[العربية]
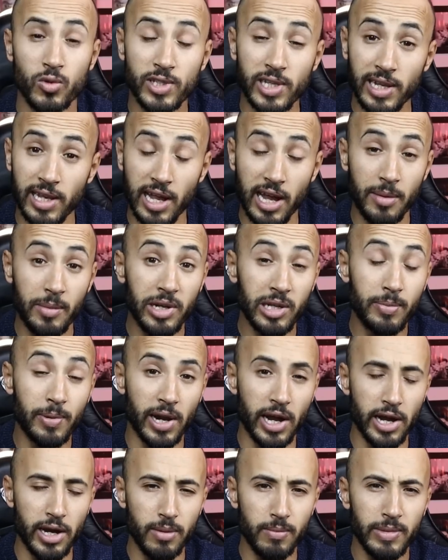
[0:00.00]
وصل العميد
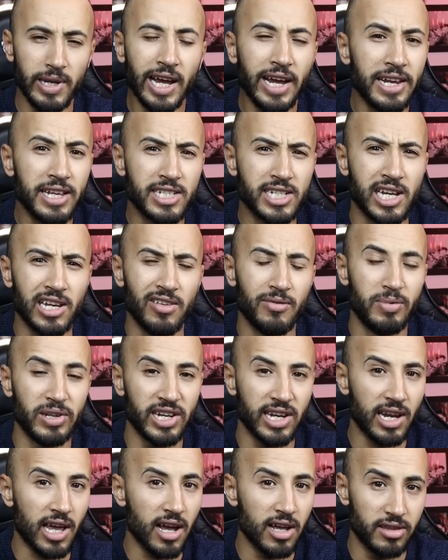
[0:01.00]
ابراهيم اللي غادي يتكلم في
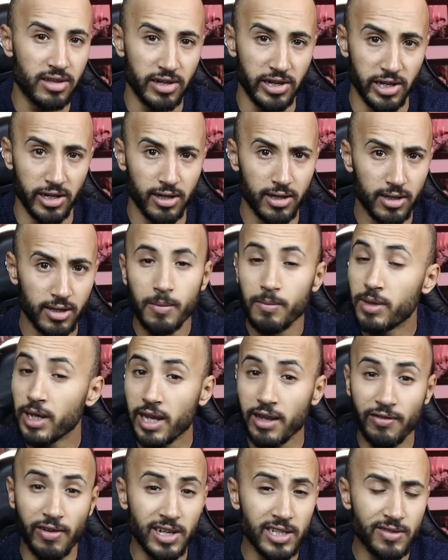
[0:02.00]
ديك القضيه بدا
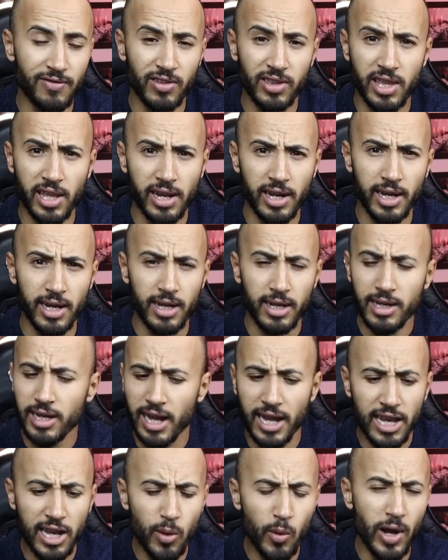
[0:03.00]
كيفحص في الدريه
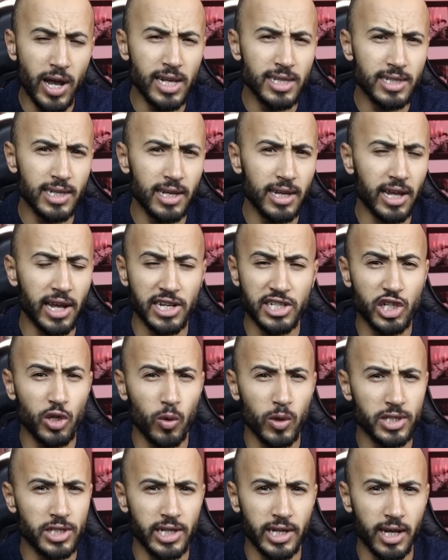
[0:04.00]
لعل وعسى لقى شي
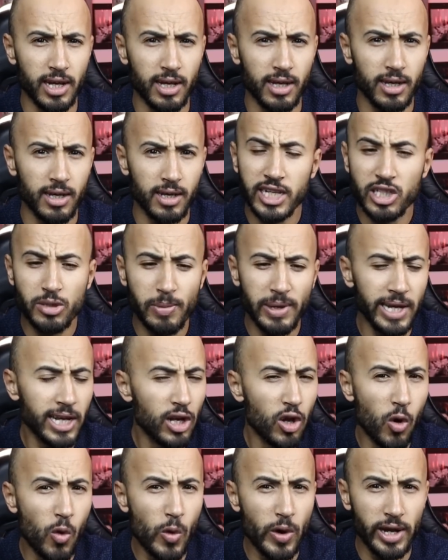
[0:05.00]
وثيقه كتبين
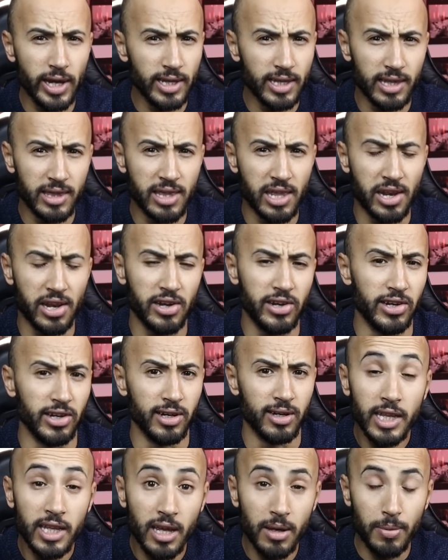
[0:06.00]
الهويه ديال الدريه
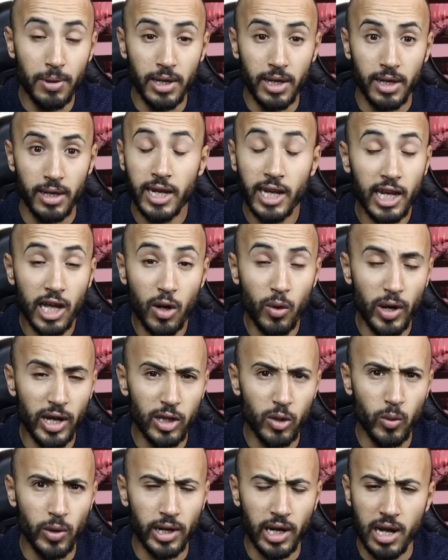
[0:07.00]
اذا به كيلقى
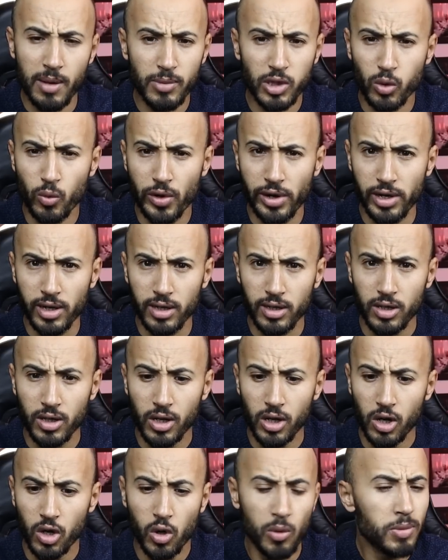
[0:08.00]
واحد الورقه مطويه
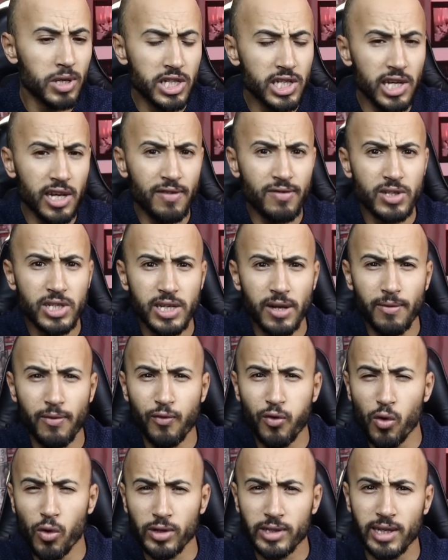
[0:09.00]
مخشيه في الجيب
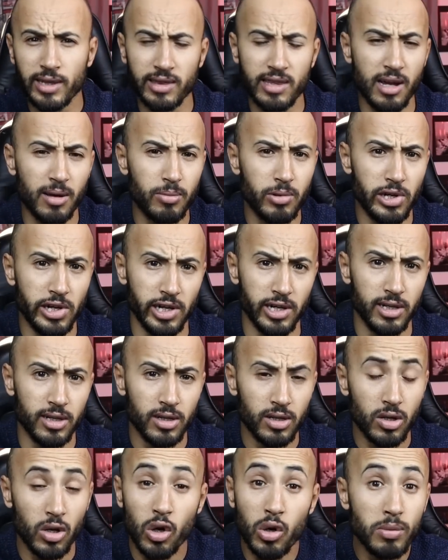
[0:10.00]
فوق ديال الطابليه
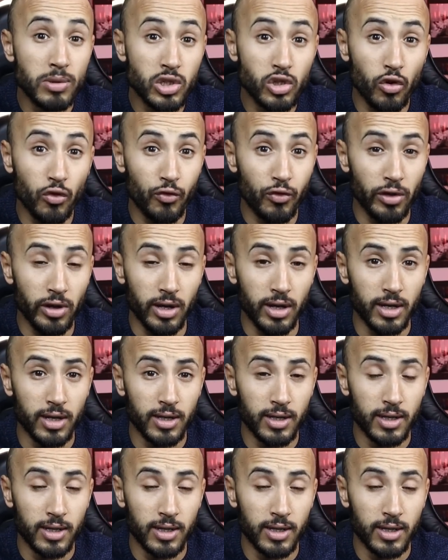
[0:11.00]
ومكشوف فيها